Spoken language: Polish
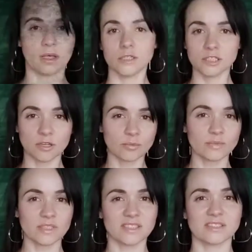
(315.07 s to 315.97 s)
Chciałabym
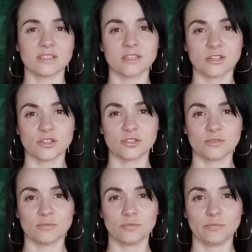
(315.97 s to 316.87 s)
teraz zaznaczyć
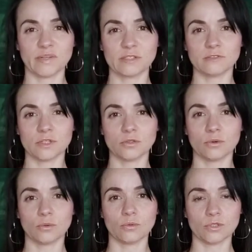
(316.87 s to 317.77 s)
bardzo
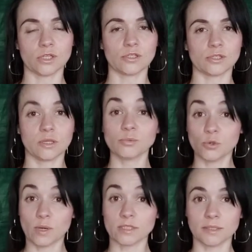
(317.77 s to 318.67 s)
ważną rzecz na
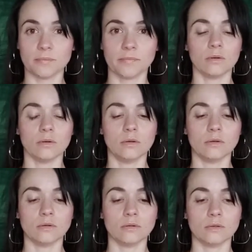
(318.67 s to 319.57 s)
przykładzie.
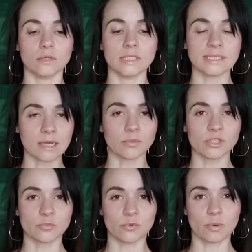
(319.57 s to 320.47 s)
I tak
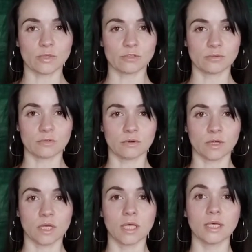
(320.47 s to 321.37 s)
będziemy łamać słowo.
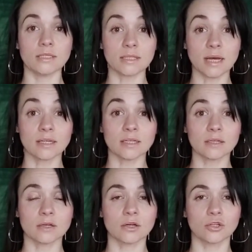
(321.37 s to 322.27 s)
I tak
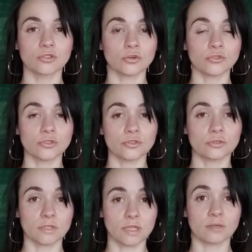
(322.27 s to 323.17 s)
ktoś,
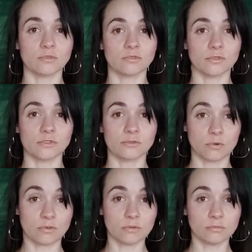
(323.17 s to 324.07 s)
kto da nam swoje
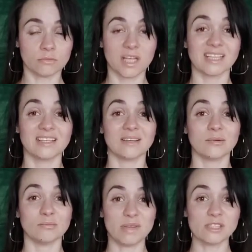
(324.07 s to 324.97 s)
słowo,
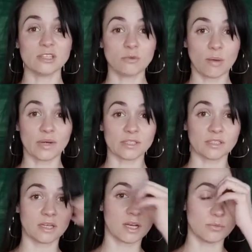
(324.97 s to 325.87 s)
będzie je łamać
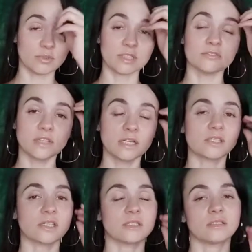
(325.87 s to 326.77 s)
albo
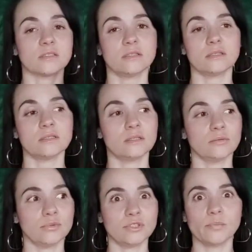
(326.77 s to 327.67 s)
nadwyrężać,
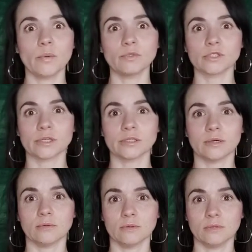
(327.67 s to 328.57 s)
nie zapomni, że je dał.